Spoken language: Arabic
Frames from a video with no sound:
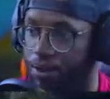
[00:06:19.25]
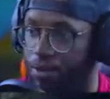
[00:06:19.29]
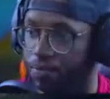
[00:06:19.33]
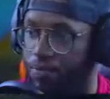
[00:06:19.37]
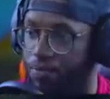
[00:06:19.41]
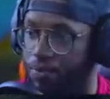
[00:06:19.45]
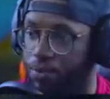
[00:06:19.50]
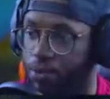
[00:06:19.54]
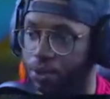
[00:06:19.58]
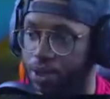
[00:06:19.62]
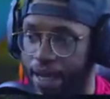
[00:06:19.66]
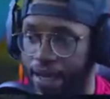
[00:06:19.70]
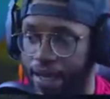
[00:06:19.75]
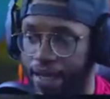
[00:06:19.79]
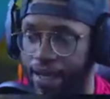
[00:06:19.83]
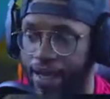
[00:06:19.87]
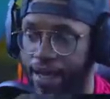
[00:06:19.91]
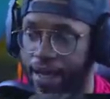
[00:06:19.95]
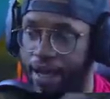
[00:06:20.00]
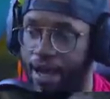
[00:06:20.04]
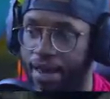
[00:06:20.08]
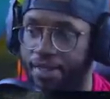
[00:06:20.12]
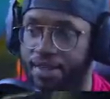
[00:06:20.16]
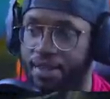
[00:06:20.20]

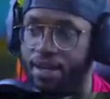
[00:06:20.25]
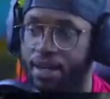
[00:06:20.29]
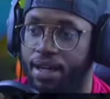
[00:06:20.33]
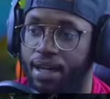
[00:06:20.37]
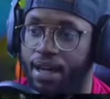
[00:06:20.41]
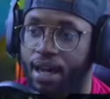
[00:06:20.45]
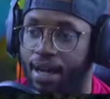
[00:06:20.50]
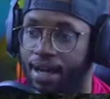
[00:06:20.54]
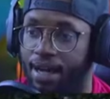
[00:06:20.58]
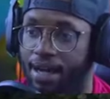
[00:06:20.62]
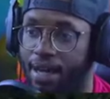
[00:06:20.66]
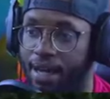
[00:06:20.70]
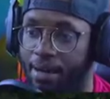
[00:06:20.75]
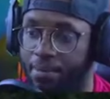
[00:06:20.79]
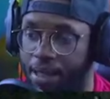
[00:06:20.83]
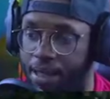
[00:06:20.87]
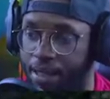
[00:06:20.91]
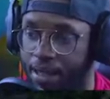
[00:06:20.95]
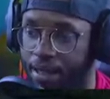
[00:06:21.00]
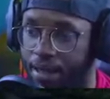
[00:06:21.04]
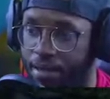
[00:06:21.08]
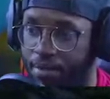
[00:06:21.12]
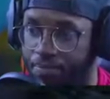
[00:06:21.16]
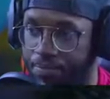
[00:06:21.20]
وناكل هذه
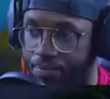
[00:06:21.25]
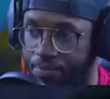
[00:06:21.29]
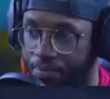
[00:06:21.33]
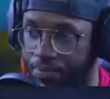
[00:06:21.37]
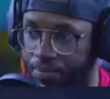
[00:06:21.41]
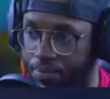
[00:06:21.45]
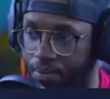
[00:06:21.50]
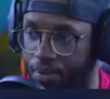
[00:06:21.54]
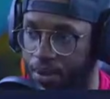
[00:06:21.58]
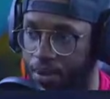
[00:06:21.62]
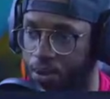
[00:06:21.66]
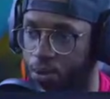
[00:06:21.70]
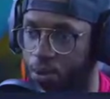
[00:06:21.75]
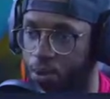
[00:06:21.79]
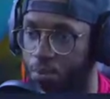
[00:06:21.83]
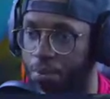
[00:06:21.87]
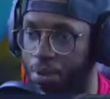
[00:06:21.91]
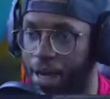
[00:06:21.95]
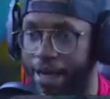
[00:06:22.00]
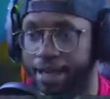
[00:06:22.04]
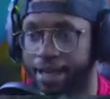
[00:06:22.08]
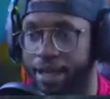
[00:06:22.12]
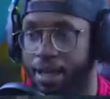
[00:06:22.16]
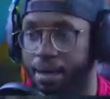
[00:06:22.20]
الاميره
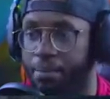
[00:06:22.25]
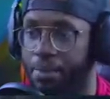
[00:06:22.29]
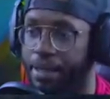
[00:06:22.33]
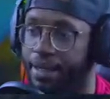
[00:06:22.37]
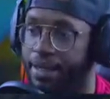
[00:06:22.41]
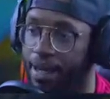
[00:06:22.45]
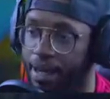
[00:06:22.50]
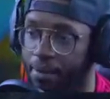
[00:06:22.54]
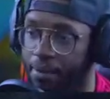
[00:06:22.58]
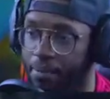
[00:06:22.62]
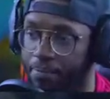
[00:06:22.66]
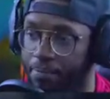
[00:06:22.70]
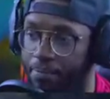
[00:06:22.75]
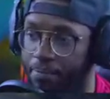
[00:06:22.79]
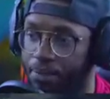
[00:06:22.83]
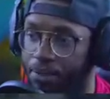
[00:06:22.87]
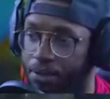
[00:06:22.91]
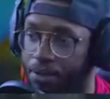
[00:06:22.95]
وبعدها بننام